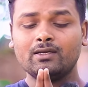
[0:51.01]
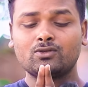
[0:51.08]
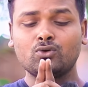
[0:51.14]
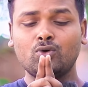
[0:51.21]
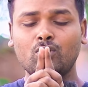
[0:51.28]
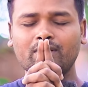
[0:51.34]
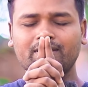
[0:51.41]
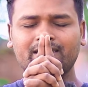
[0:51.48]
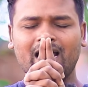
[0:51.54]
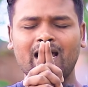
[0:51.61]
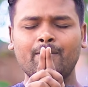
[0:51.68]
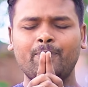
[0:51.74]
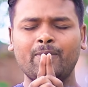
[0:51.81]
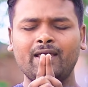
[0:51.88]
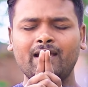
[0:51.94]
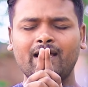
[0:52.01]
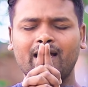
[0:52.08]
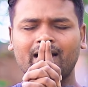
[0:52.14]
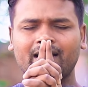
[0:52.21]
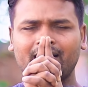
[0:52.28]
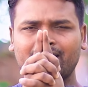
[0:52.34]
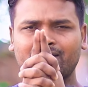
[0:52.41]
तो यहाँ पे
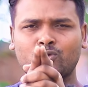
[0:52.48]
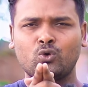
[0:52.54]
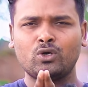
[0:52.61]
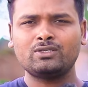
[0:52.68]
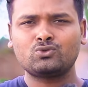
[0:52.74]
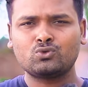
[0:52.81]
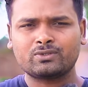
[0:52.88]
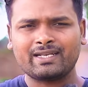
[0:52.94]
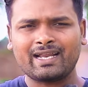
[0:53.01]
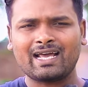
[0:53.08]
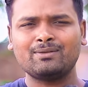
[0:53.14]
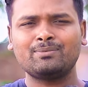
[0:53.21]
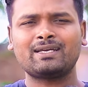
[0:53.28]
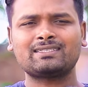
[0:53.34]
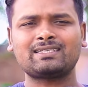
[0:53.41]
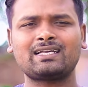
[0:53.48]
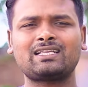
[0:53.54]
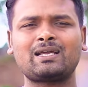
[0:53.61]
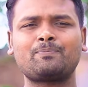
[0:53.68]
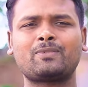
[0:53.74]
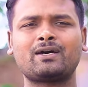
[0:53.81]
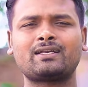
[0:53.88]
अगर कोई दूसरे आदमी के साथ
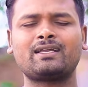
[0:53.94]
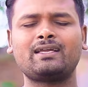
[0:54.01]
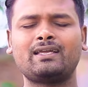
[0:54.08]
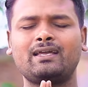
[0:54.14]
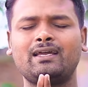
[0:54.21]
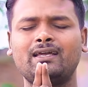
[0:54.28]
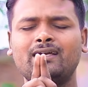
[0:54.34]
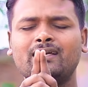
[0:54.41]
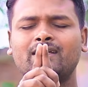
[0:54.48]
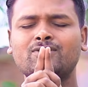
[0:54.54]
आप कर रहे हैं